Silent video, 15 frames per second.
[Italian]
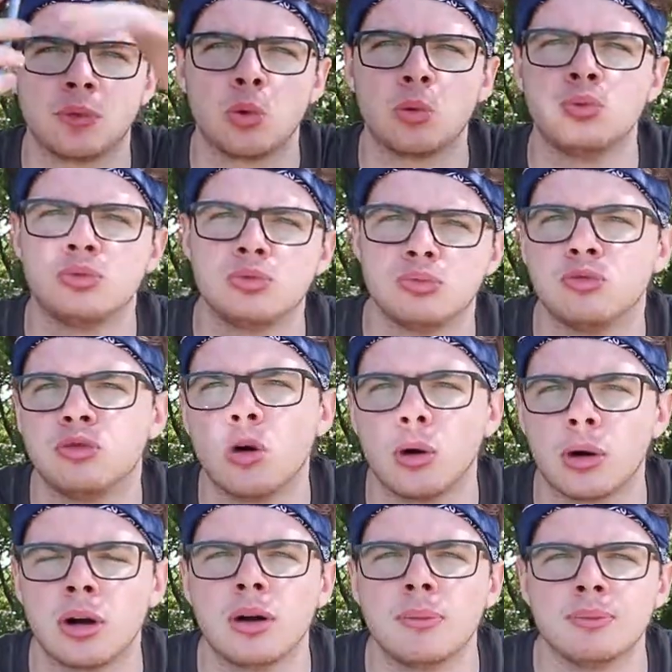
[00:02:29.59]
un
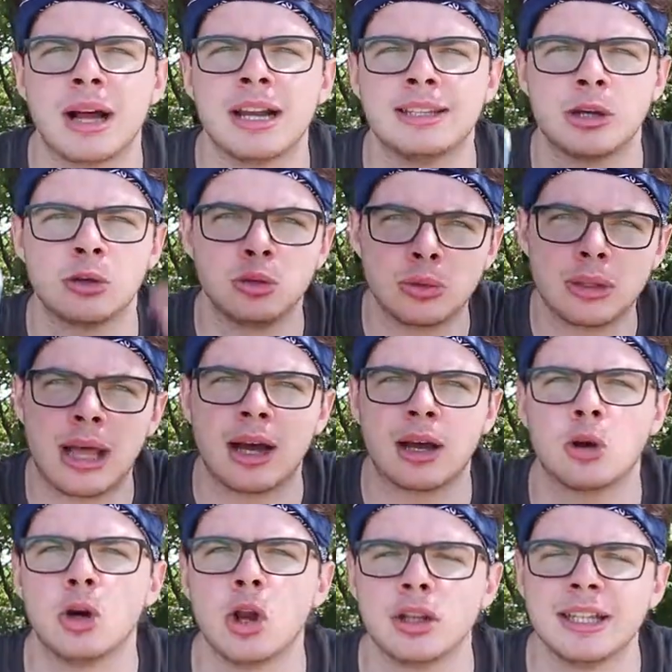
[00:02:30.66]
foro all'interno di una
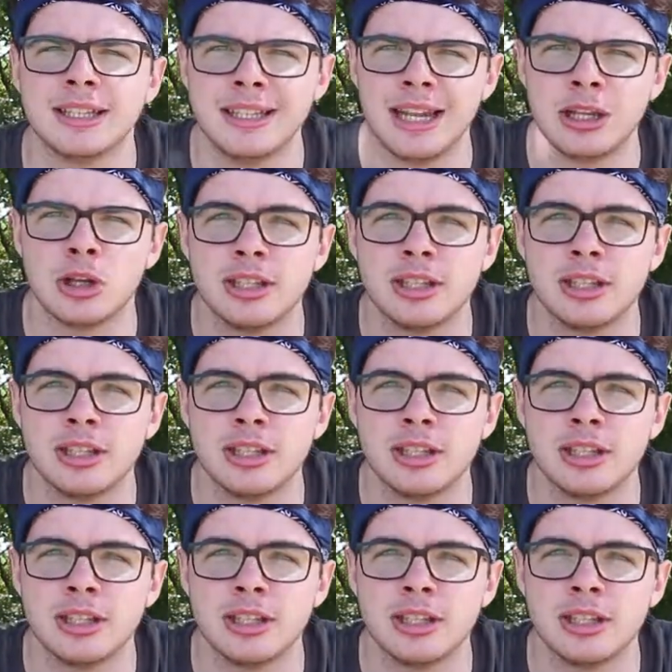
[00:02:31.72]
colonna di legno,